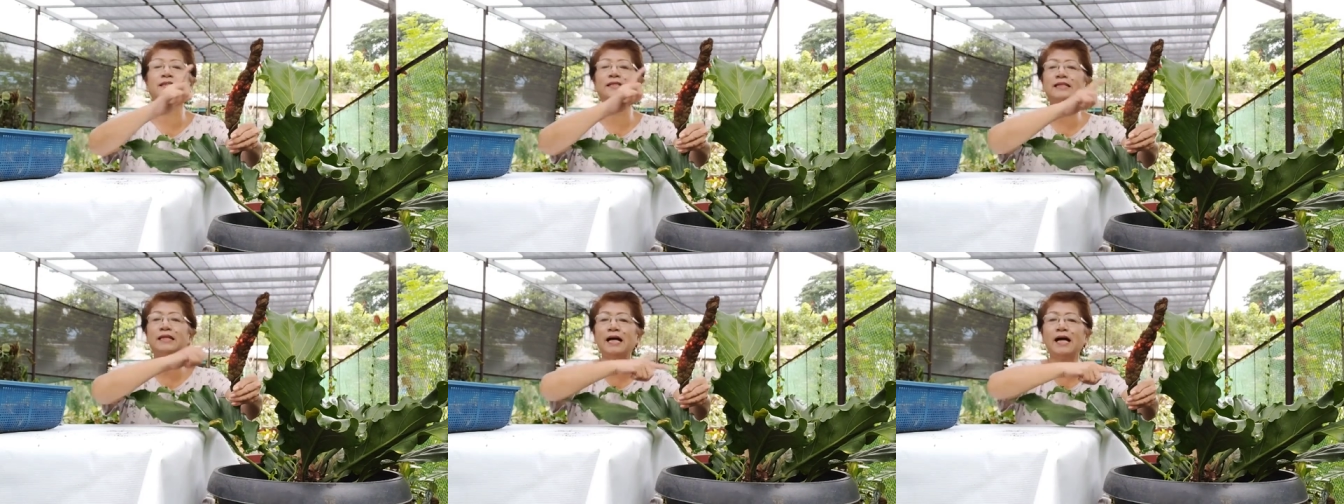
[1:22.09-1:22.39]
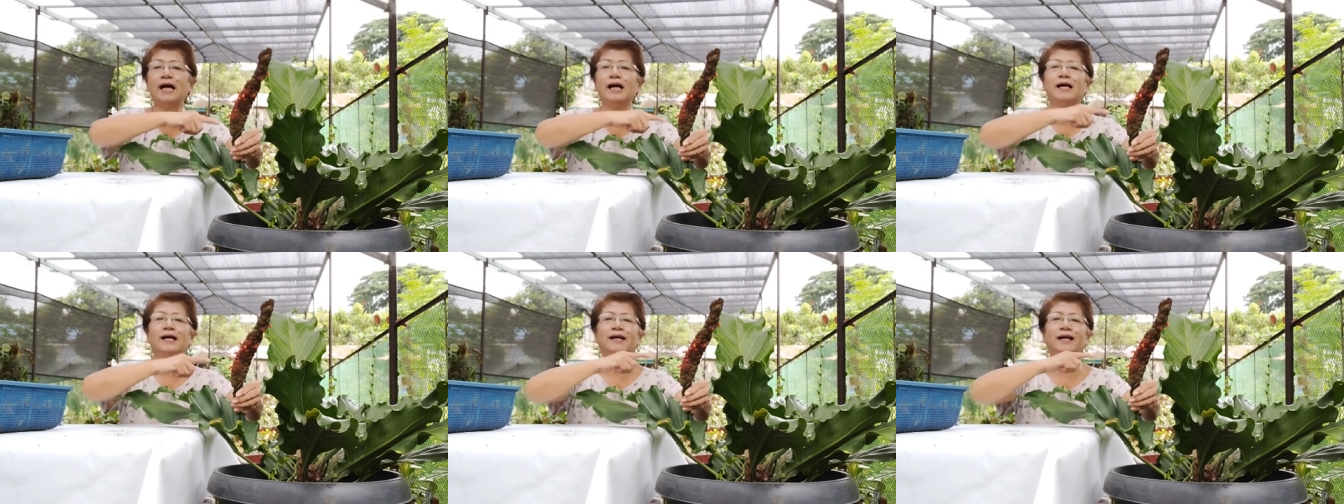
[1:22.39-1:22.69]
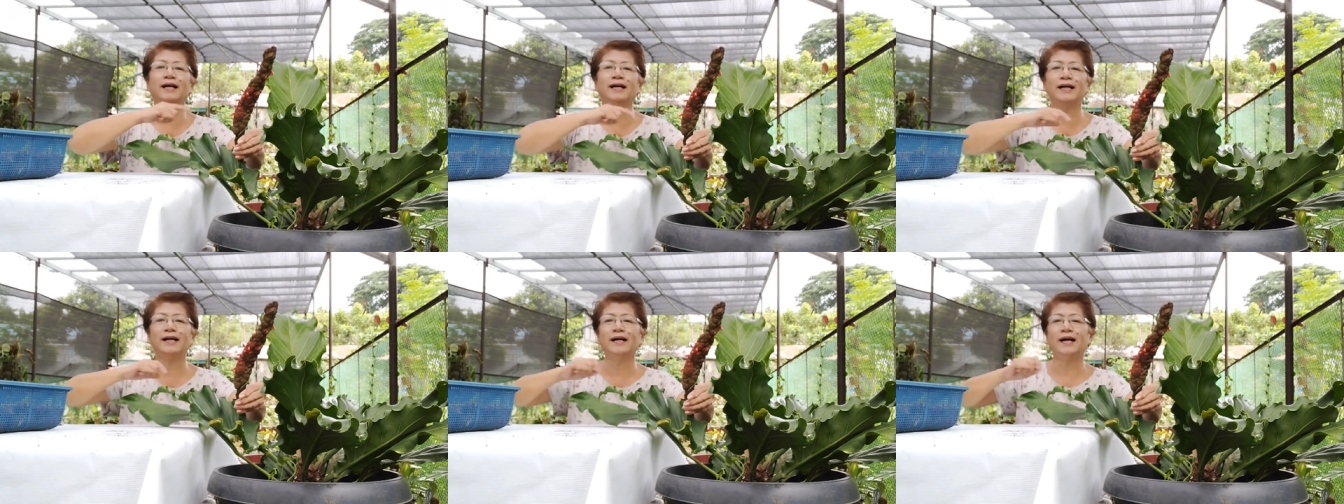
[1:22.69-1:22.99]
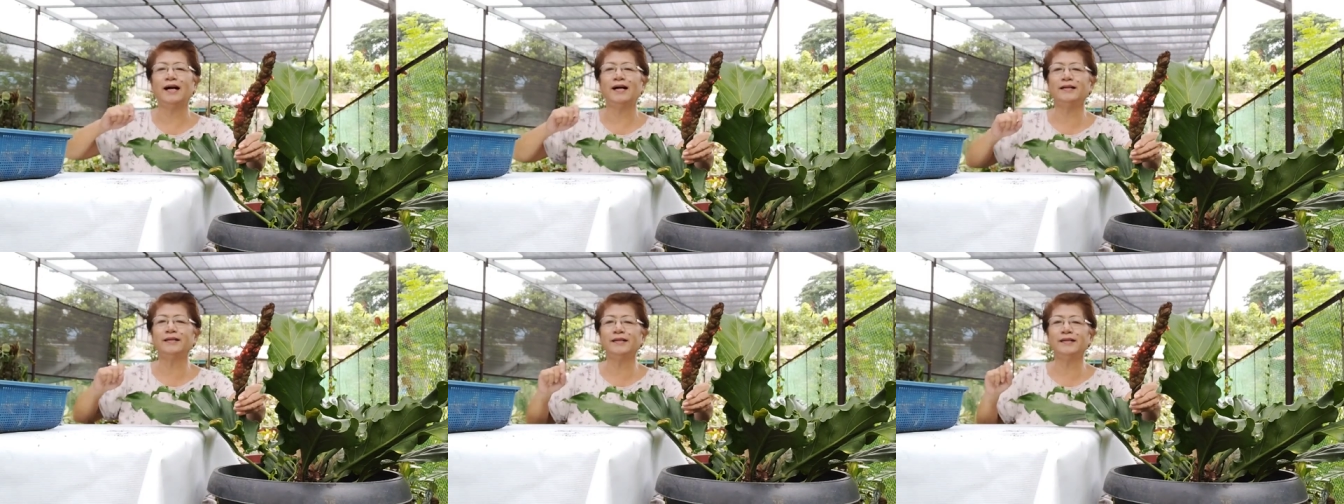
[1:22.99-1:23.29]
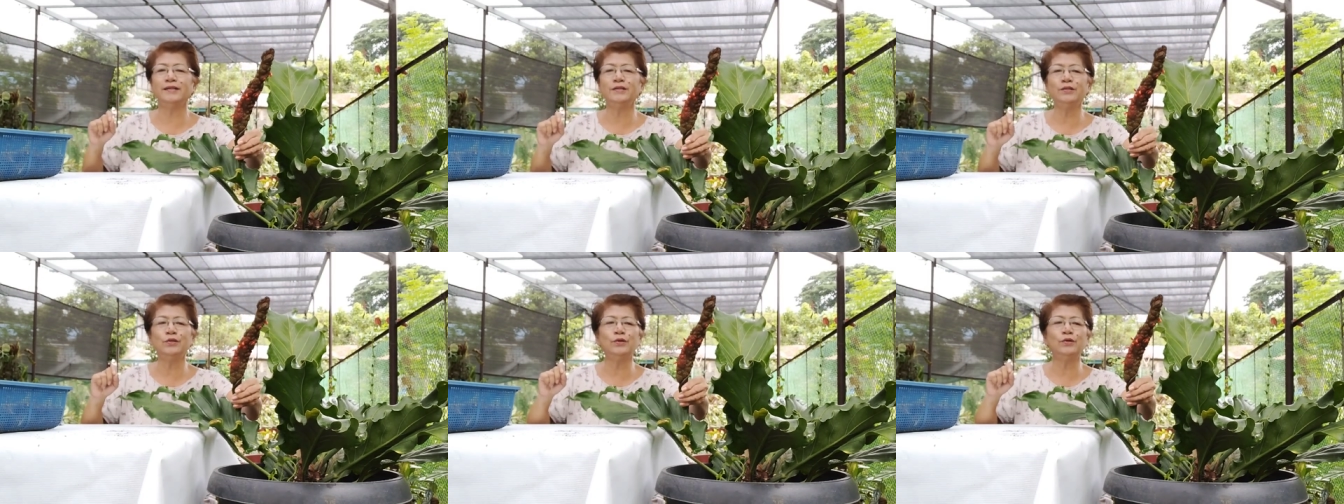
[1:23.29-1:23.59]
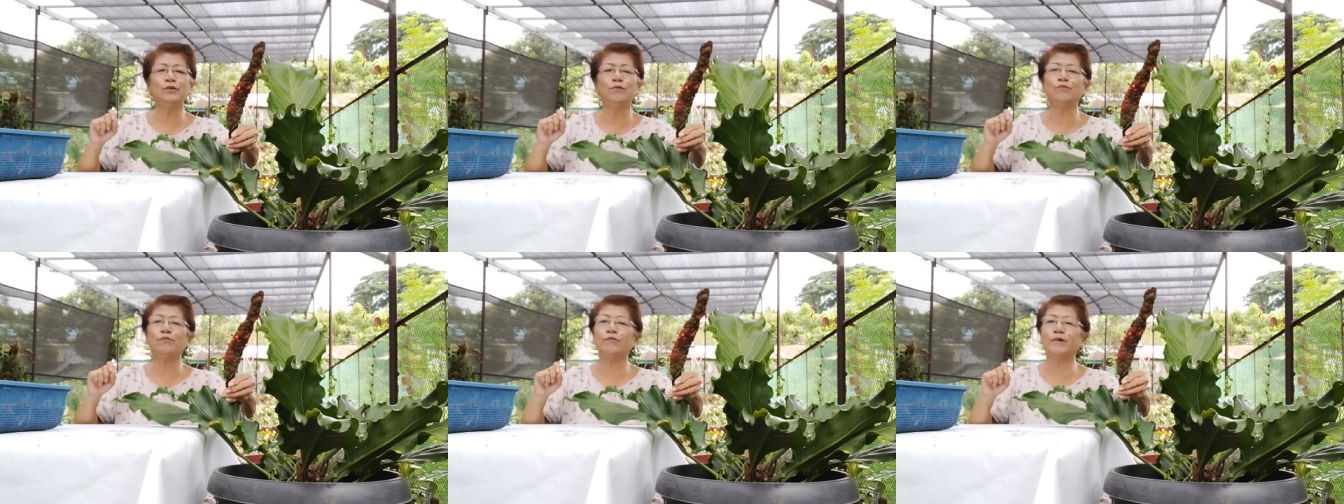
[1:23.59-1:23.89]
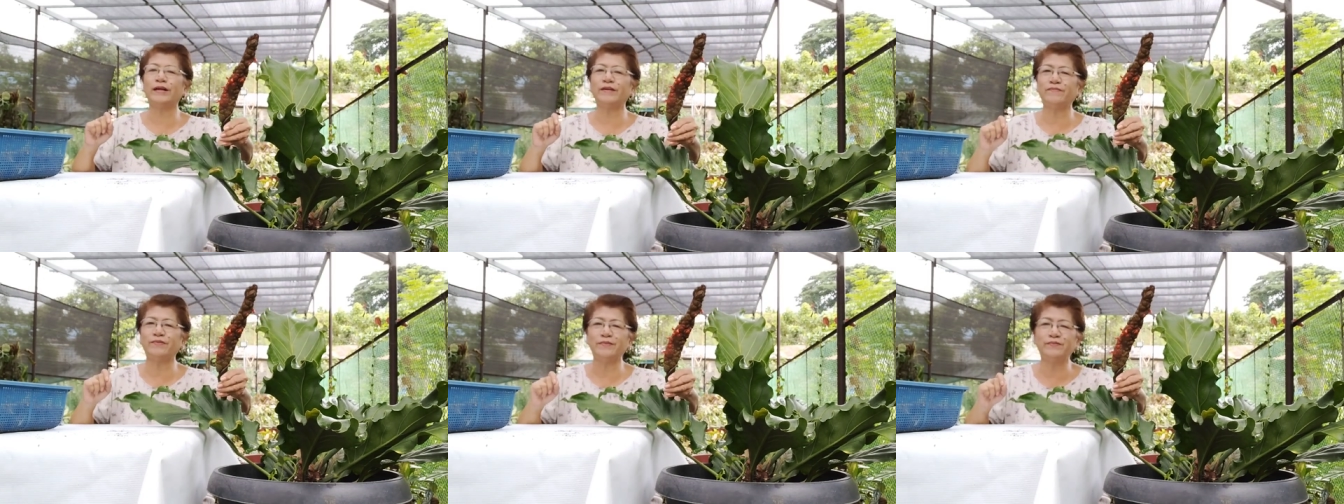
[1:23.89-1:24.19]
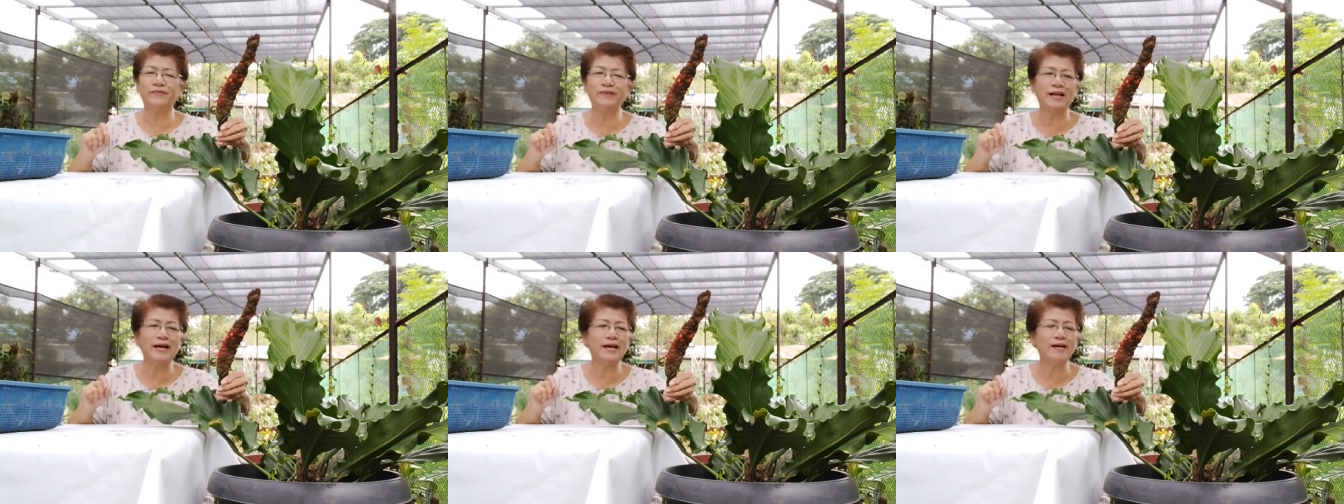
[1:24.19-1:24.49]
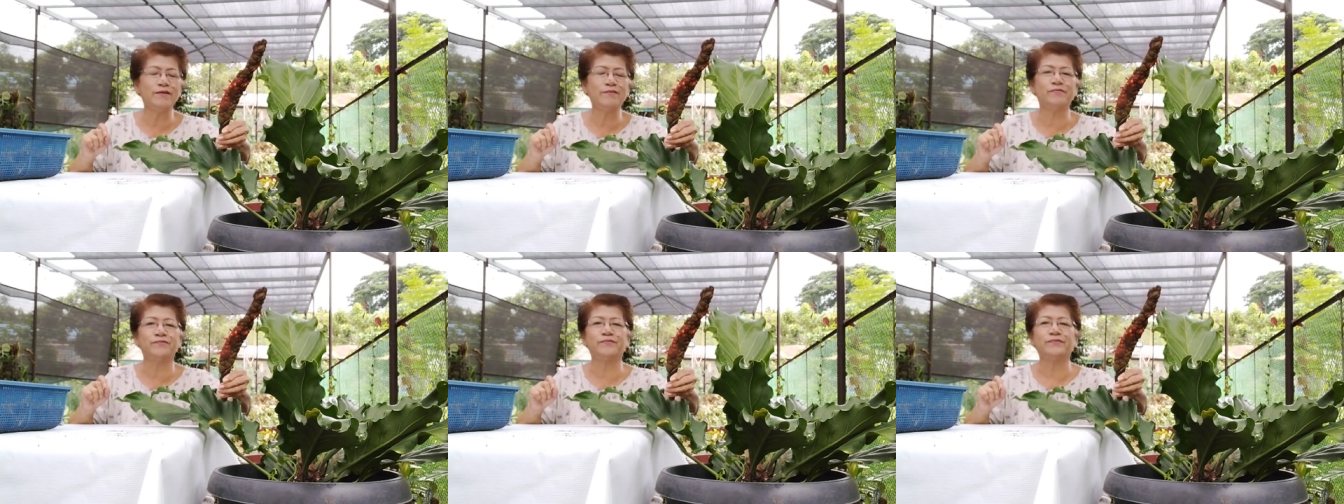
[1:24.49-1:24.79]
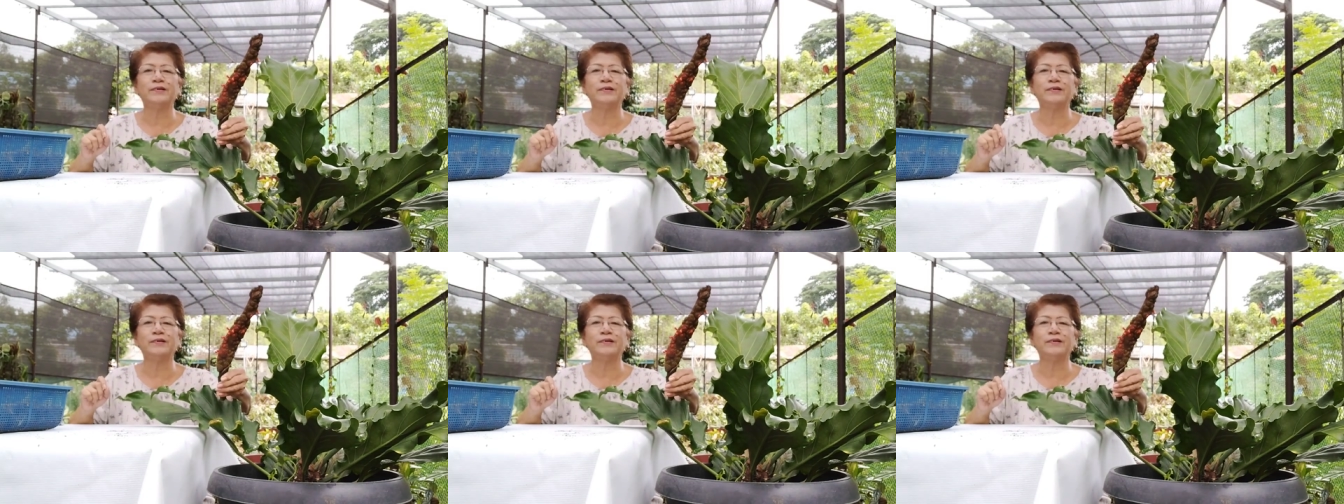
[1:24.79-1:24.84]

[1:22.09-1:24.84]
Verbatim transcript: na ang inyong wave of love.